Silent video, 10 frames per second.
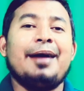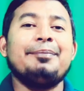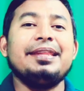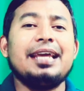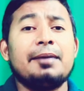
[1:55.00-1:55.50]

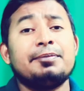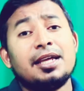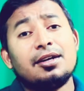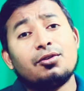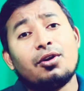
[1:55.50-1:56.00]
আপনি
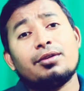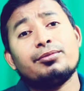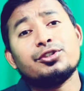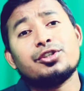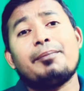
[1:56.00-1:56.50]
আপনার
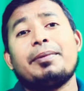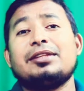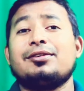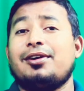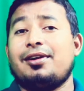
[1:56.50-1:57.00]
কর্ম
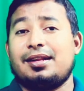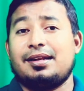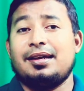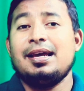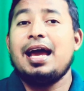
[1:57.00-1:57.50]
সম্পাদন করেন
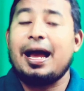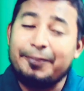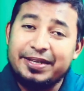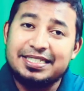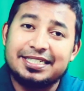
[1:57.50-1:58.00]

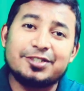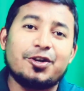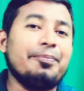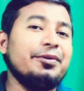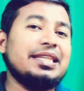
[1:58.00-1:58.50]
আপনি যেটা
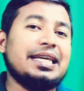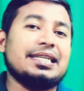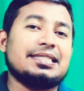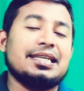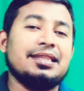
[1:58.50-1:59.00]
স্বপ্ন
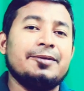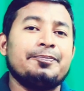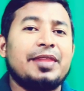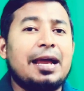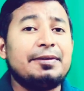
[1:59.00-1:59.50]
দেখেছেন
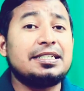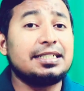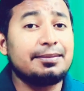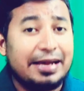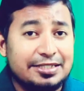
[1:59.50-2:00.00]
আপনি
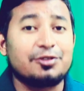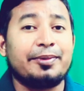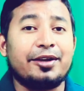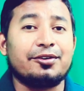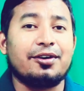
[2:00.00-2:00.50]
সেটা
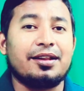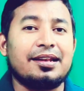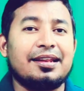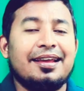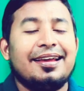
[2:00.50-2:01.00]
বাস্তবায়ন
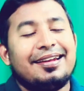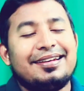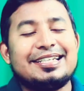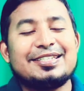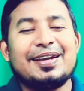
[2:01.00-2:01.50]
করেন
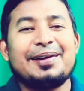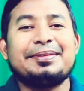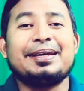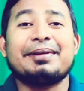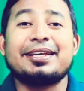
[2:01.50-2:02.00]
নিশ্চয়
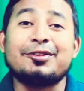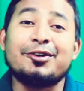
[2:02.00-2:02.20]
আপনি আমাকে